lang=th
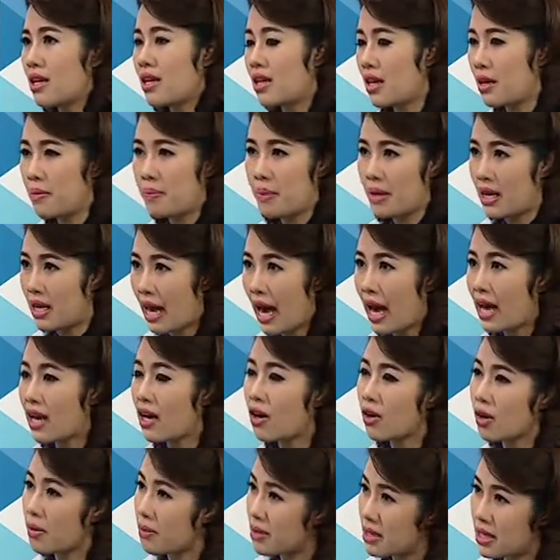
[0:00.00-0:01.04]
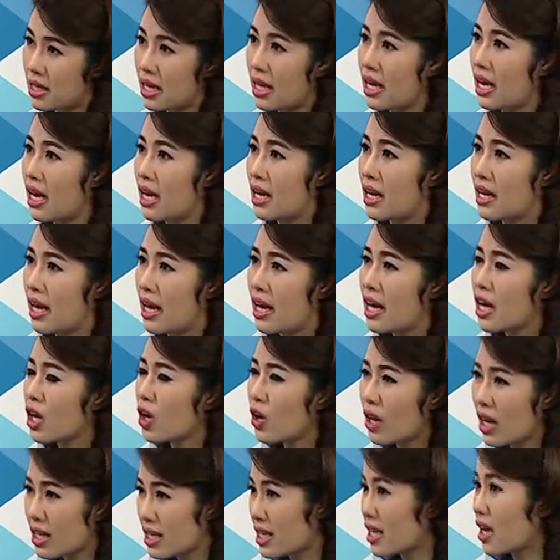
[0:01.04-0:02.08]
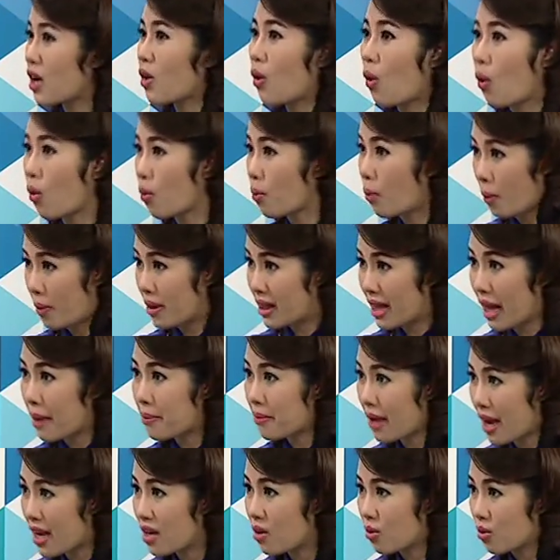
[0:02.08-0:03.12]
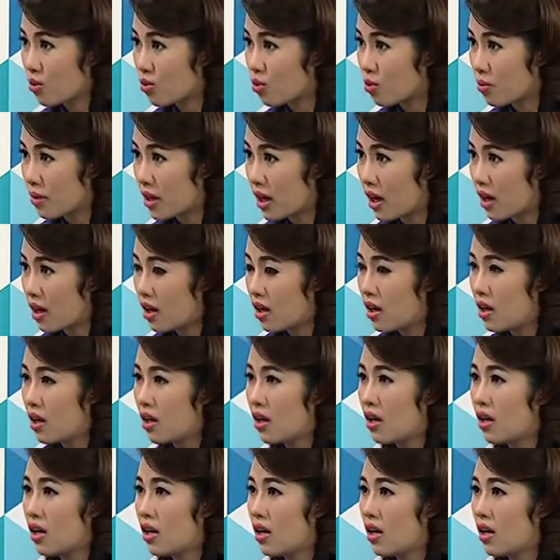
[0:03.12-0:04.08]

4ในปีหน้าที่เรากำลังจะได้เห็นเนี่ยก็น่าจะยังคงโมเมนตัมได้อยู่ถูกไหมคะเหมือนถึง